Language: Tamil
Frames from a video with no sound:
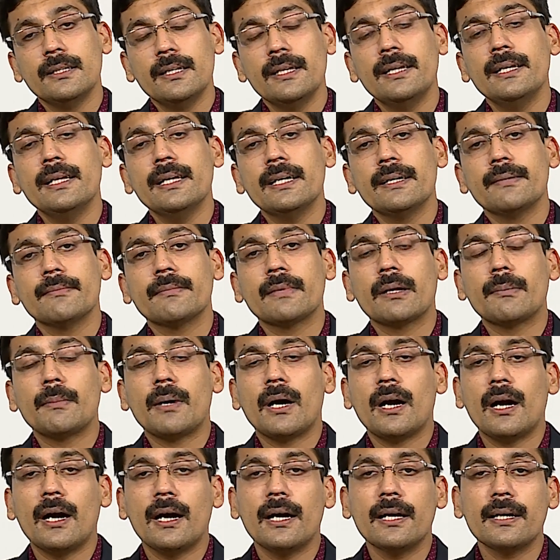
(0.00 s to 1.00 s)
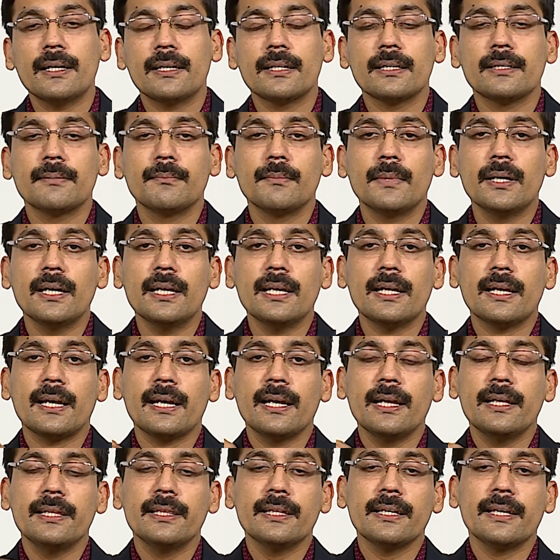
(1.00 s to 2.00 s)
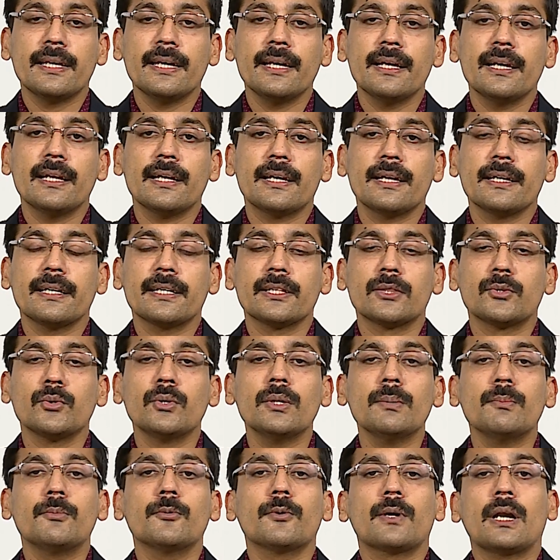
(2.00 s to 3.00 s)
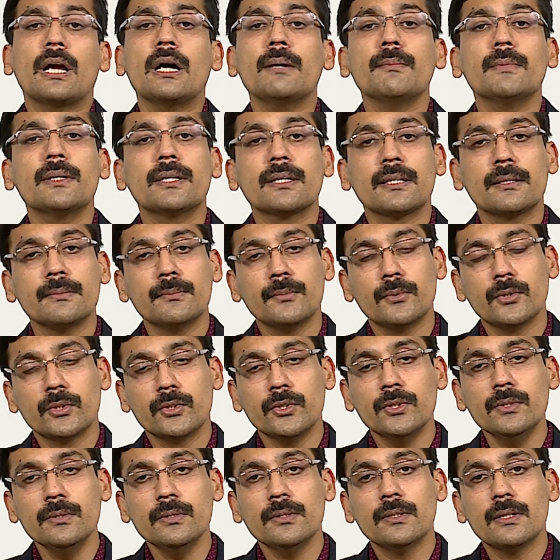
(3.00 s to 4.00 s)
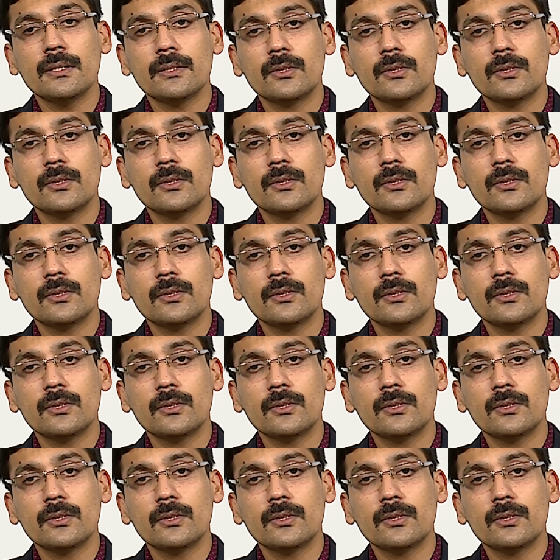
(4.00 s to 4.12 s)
இல்லை நம்ம ஹார்ட் மேலறையிலேருந்து கீழறைக்கு துடிப்பு வராமல் இருக்கும்போதும்